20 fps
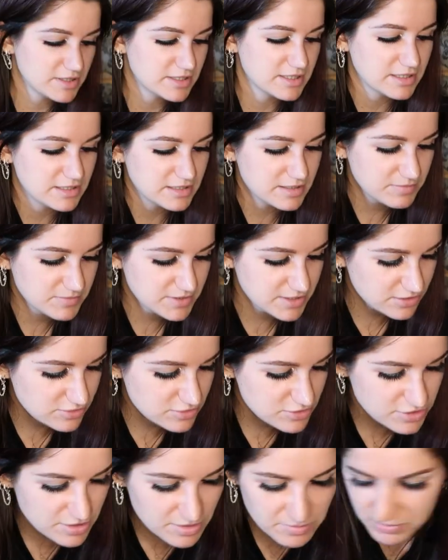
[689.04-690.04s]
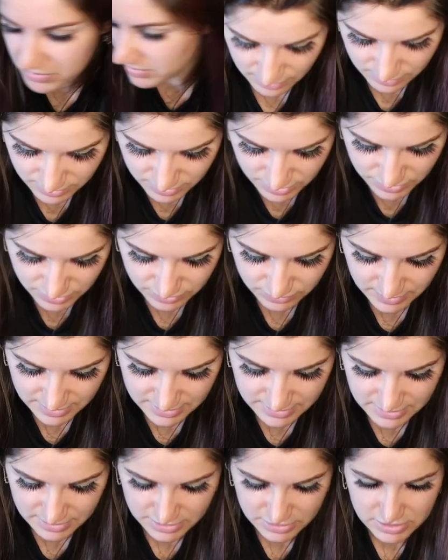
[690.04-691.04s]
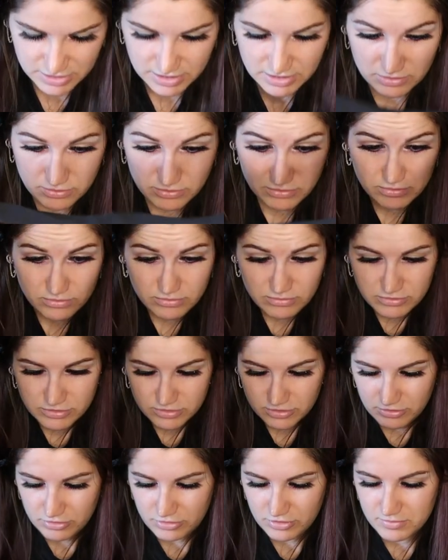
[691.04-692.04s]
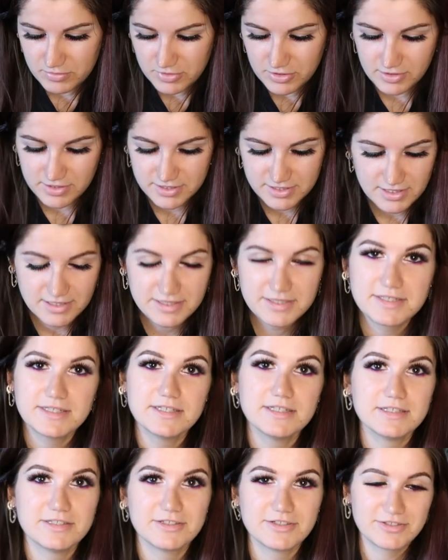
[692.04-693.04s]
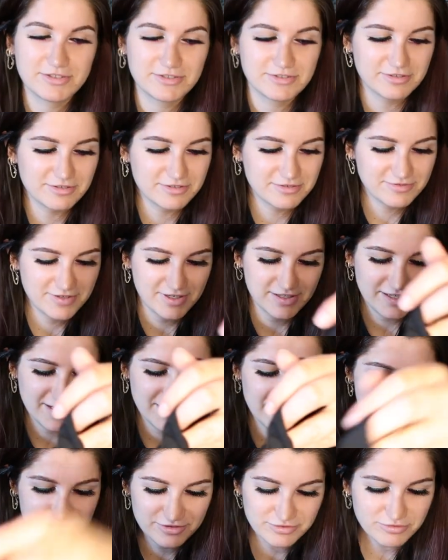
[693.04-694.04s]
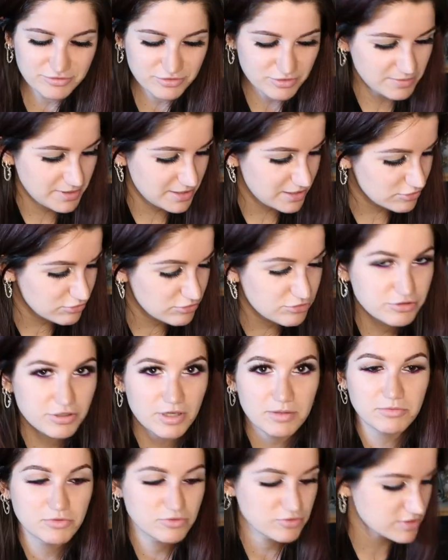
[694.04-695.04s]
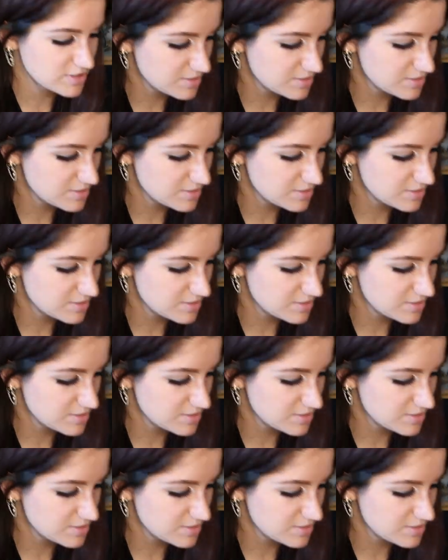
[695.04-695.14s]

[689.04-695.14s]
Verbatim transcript: mettrai des petits close-up ensuite j'ai une autre robe alors celle-ci je suis trop fan elle est trop trop belle l'autre robe je